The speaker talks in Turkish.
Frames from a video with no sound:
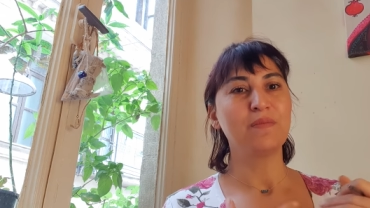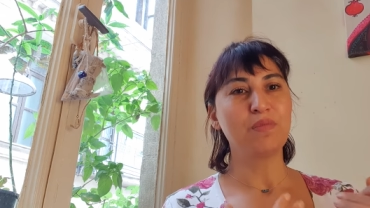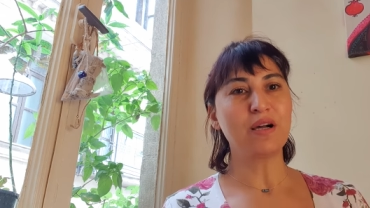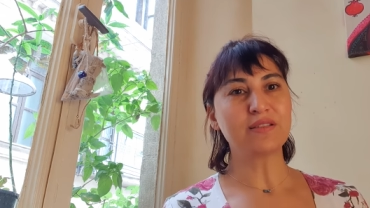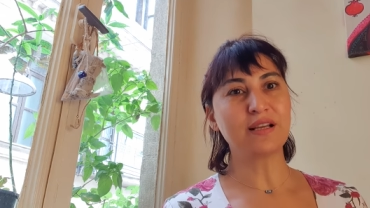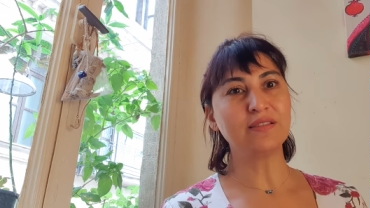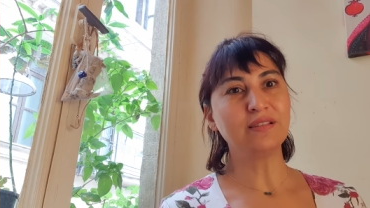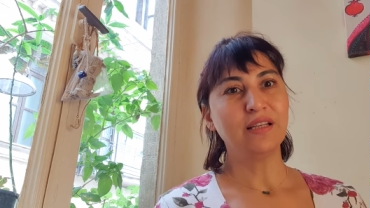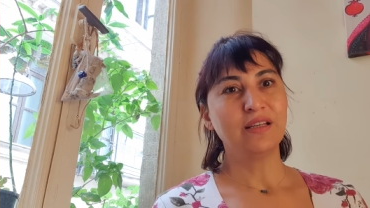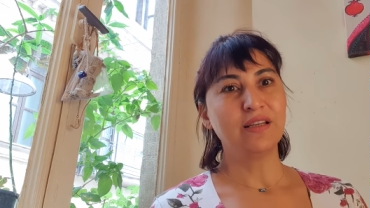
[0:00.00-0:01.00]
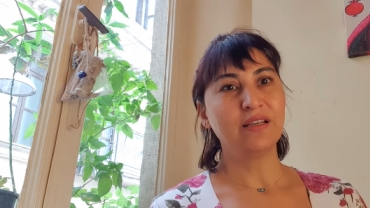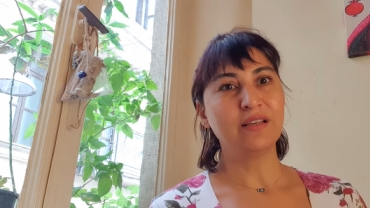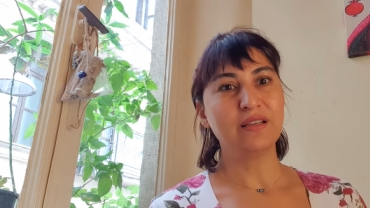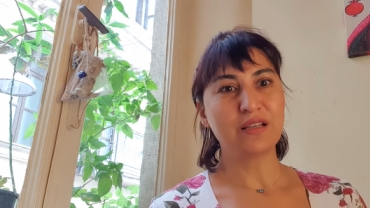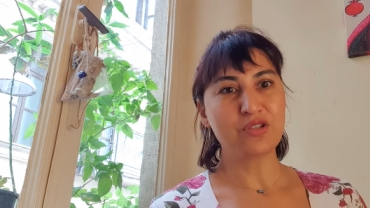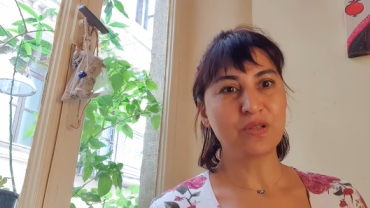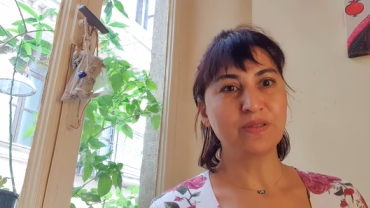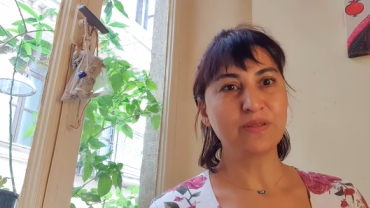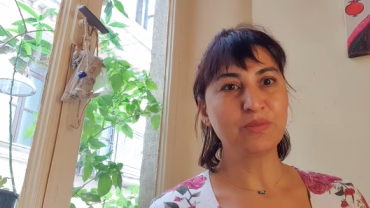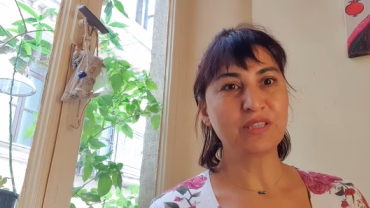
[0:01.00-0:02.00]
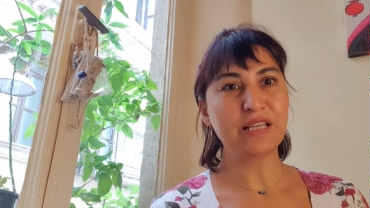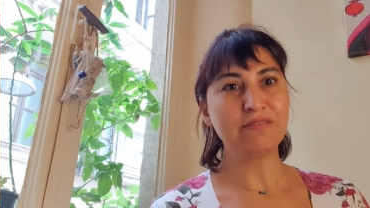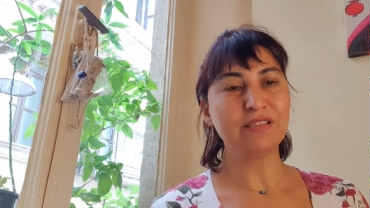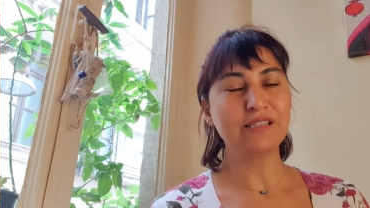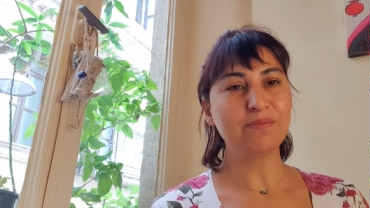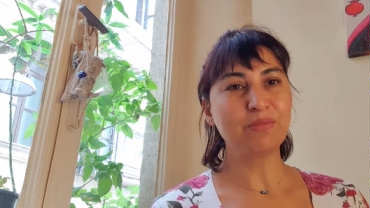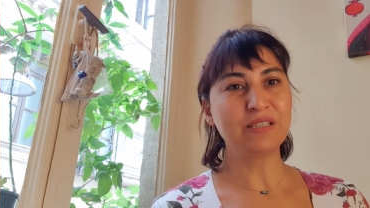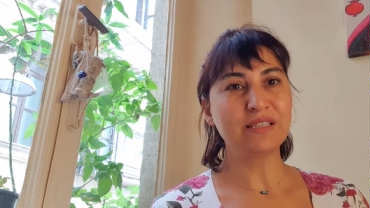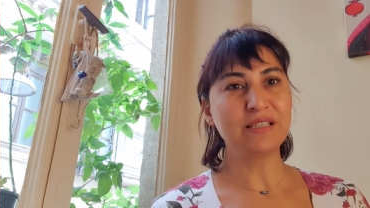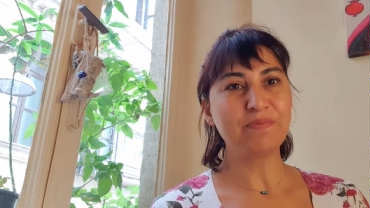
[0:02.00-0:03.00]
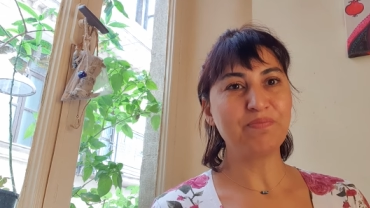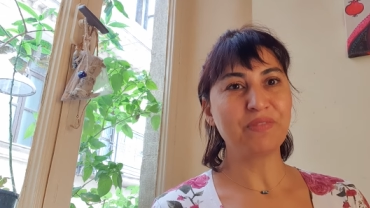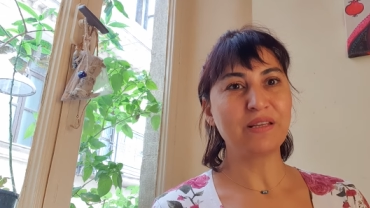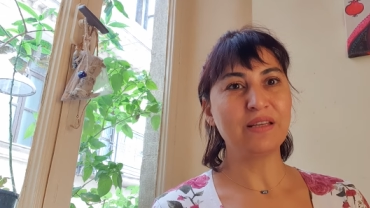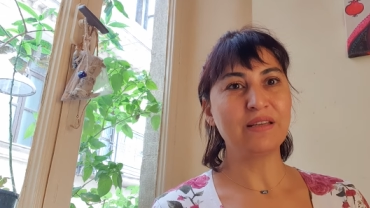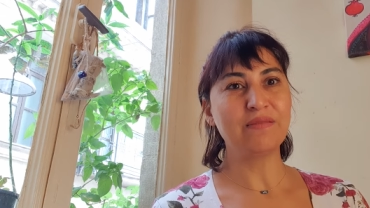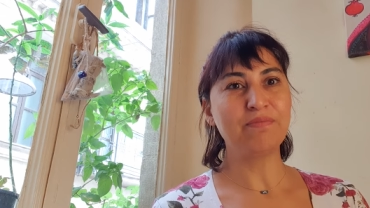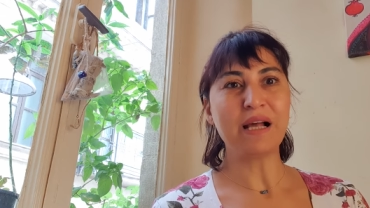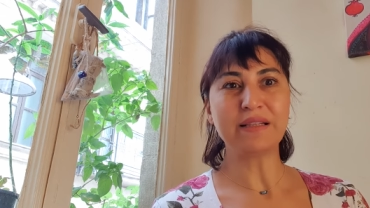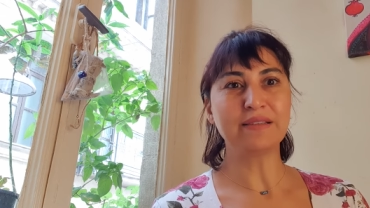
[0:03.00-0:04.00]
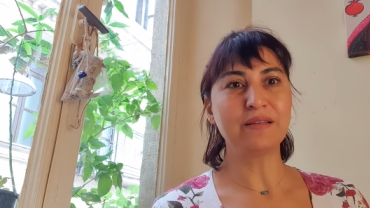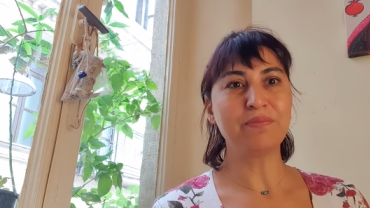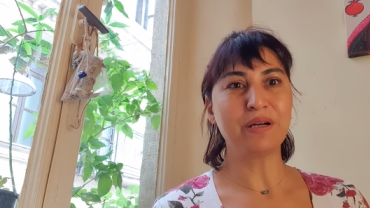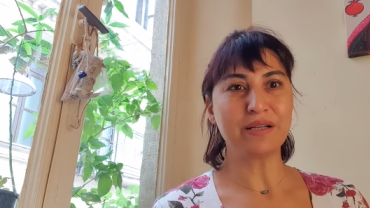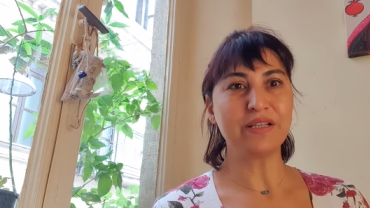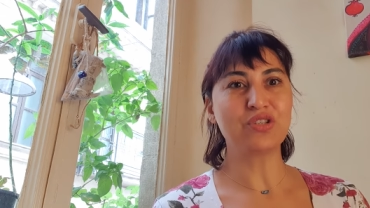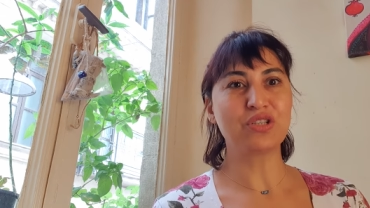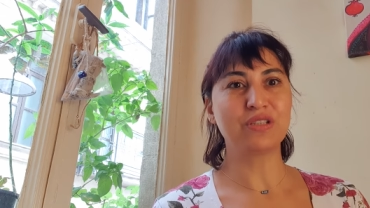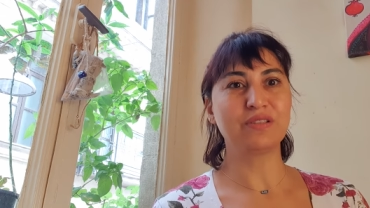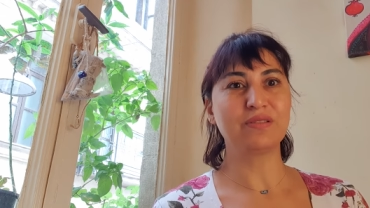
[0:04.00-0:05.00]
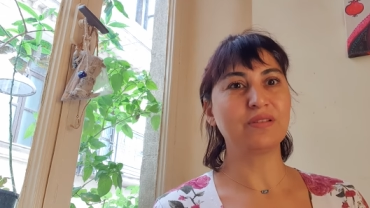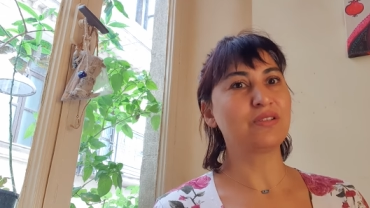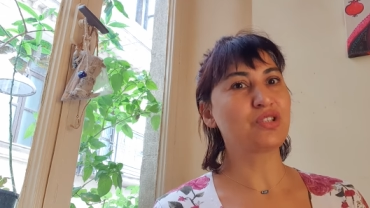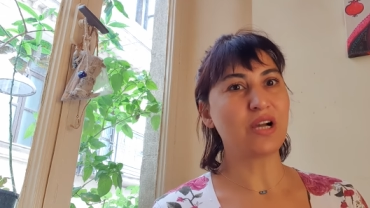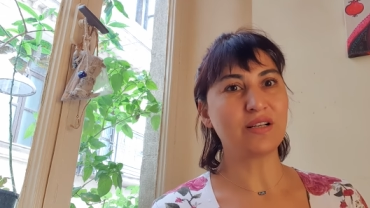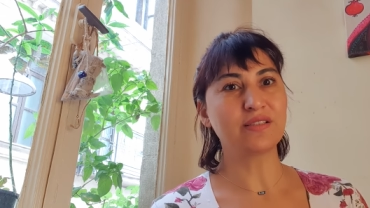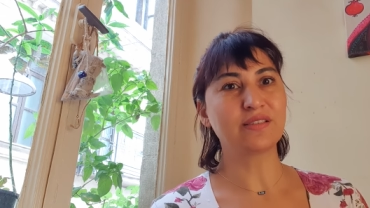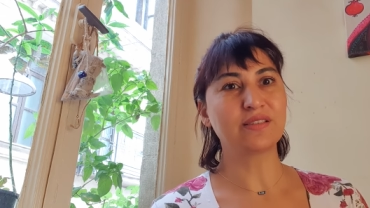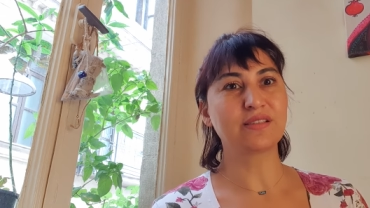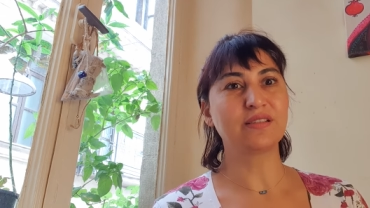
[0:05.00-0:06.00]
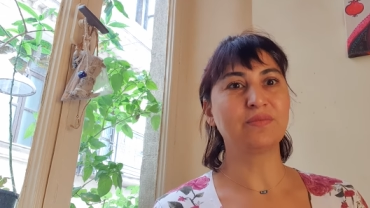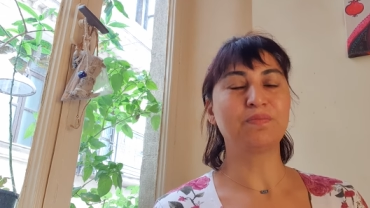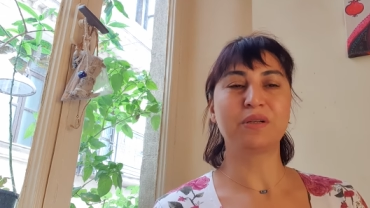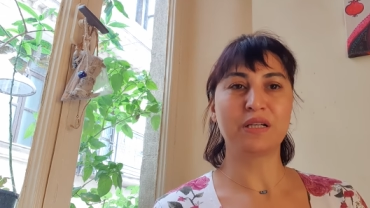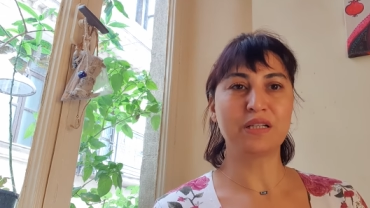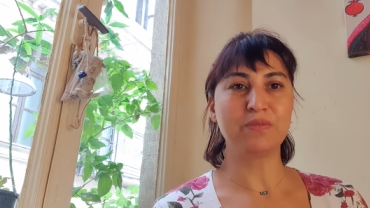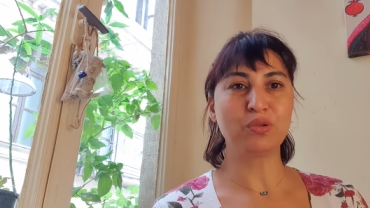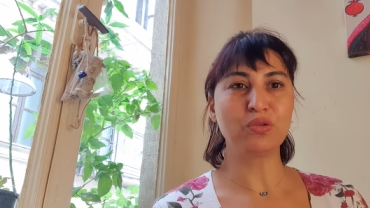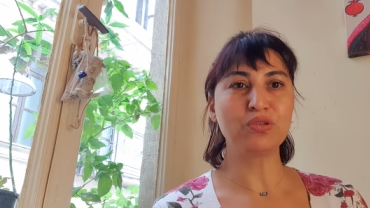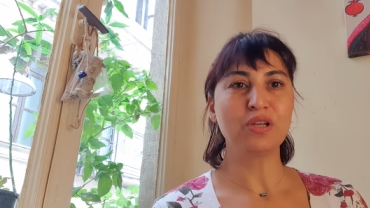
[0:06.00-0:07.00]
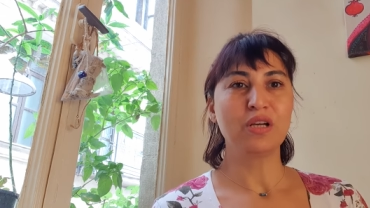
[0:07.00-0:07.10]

Bazen e, yaşadığımız evlilik bizi e, belki de para için e, çaresiz kalıp bırakamıyoruz.